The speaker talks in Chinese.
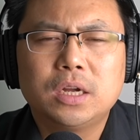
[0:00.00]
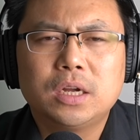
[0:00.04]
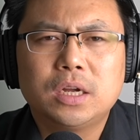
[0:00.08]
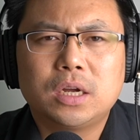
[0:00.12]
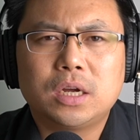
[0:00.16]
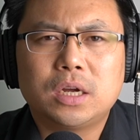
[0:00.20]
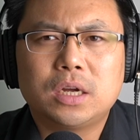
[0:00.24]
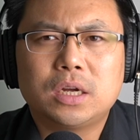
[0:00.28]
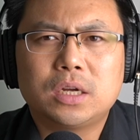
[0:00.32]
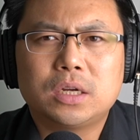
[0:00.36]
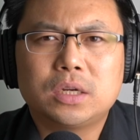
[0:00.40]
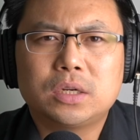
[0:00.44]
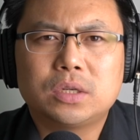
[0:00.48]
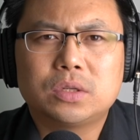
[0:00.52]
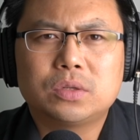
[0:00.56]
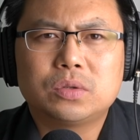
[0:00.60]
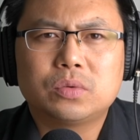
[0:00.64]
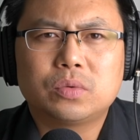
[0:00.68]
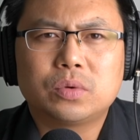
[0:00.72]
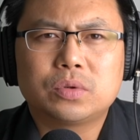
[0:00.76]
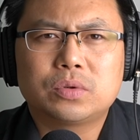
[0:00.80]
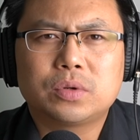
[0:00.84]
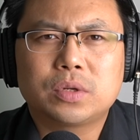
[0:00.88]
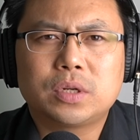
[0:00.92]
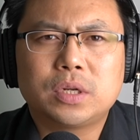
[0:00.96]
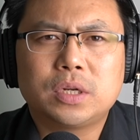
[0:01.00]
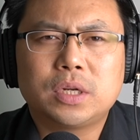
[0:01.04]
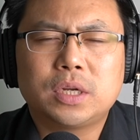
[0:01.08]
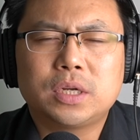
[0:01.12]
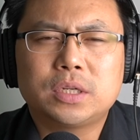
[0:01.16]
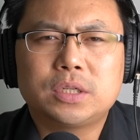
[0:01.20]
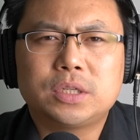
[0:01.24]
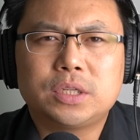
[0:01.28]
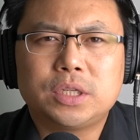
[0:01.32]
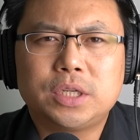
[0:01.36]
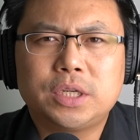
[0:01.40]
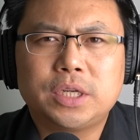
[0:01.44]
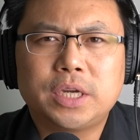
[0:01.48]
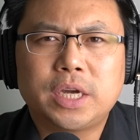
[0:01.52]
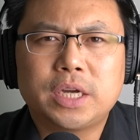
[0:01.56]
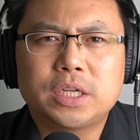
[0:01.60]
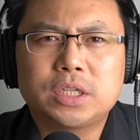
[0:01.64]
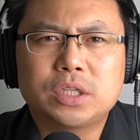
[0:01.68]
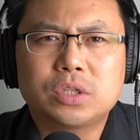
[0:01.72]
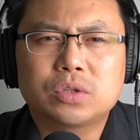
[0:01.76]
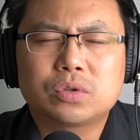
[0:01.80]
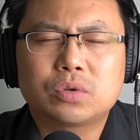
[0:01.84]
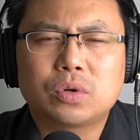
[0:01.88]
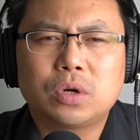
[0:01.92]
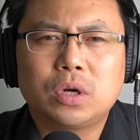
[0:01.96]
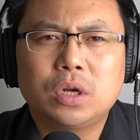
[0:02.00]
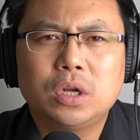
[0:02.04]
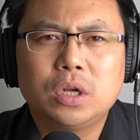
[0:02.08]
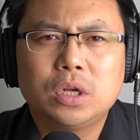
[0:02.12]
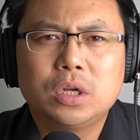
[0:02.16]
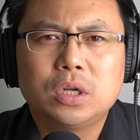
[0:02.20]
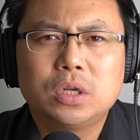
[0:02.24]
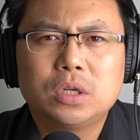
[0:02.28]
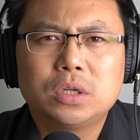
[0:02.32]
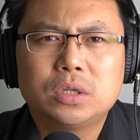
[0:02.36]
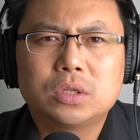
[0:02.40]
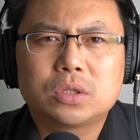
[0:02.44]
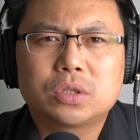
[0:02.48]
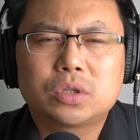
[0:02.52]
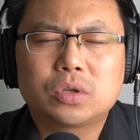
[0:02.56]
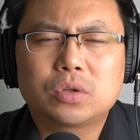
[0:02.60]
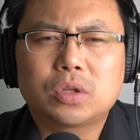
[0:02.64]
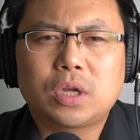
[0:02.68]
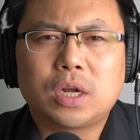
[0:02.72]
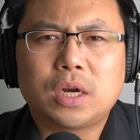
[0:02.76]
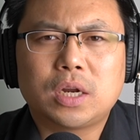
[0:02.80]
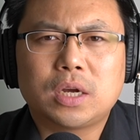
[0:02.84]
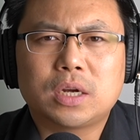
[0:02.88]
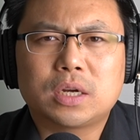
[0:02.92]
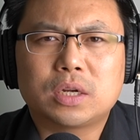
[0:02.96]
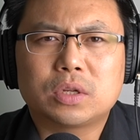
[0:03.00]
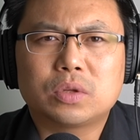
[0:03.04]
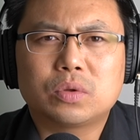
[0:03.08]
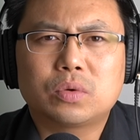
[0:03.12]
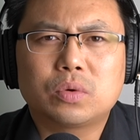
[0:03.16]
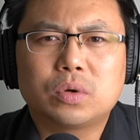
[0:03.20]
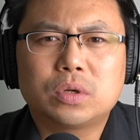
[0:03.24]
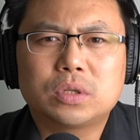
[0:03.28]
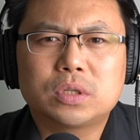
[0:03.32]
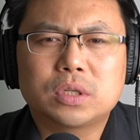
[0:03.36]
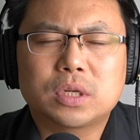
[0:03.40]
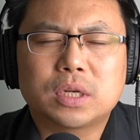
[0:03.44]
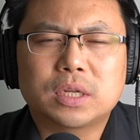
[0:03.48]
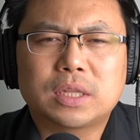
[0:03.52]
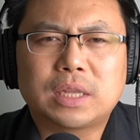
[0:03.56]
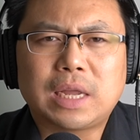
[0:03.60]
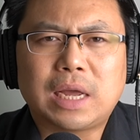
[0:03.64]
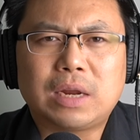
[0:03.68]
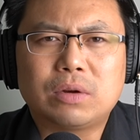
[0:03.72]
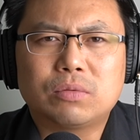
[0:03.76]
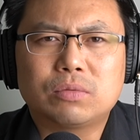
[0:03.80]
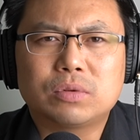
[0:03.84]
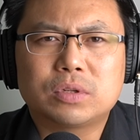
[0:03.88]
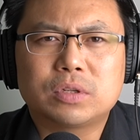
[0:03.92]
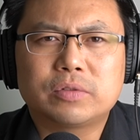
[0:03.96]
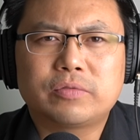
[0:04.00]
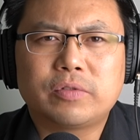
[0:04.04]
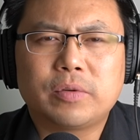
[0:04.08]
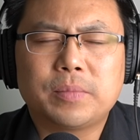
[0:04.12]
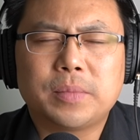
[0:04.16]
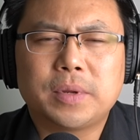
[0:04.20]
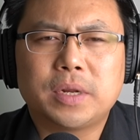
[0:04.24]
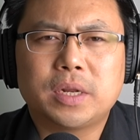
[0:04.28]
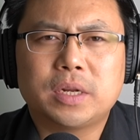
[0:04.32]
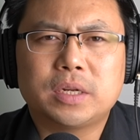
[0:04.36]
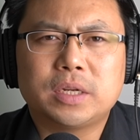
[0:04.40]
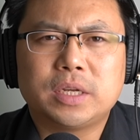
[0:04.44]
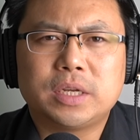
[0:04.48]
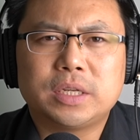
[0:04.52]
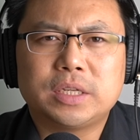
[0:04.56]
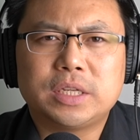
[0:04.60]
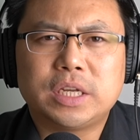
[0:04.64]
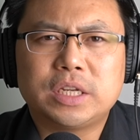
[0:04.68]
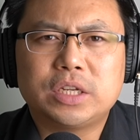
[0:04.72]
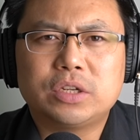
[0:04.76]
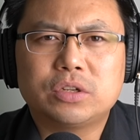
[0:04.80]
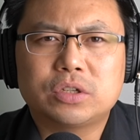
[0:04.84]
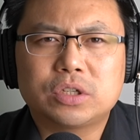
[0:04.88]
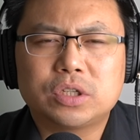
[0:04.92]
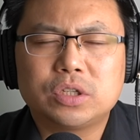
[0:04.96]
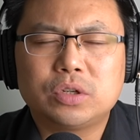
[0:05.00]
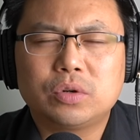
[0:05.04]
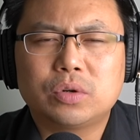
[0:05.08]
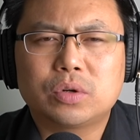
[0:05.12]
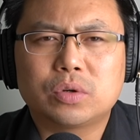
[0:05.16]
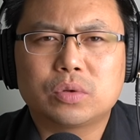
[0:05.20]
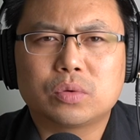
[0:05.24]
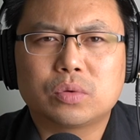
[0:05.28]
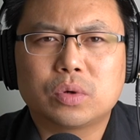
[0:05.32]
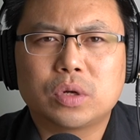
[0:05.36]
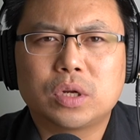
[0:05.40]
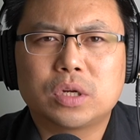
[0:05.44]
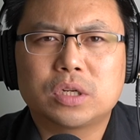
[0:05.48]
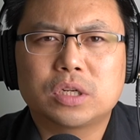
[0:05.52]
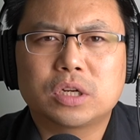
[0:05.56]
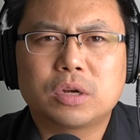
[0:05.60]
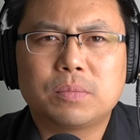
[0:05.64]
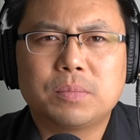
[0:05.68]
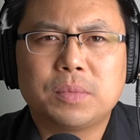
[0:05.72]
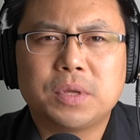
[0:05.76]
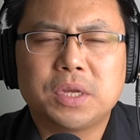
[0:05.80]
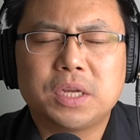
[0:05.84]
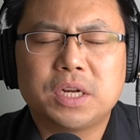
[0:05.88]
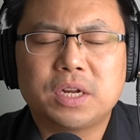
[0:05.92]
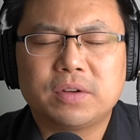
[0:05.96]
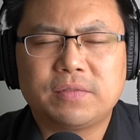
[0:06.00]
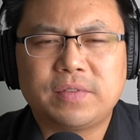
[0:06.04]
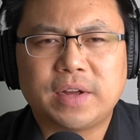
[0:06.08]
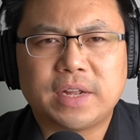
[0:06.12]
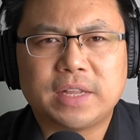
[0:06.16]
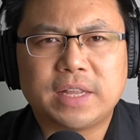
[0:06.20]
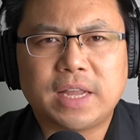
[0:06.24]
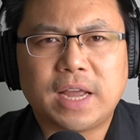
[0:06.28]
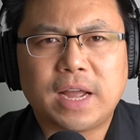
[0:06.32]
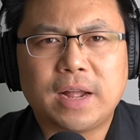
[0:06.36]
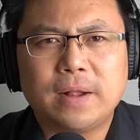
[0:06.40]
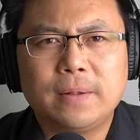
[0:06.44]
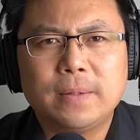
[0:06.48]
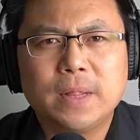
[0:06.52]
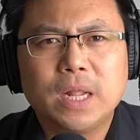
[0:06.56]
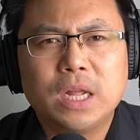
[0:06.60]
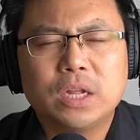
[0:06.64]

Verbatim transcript: 嗯，我觉得呢，应该是说受到了很多这个大陆这方面的，也是有很多的这个民意的反弹。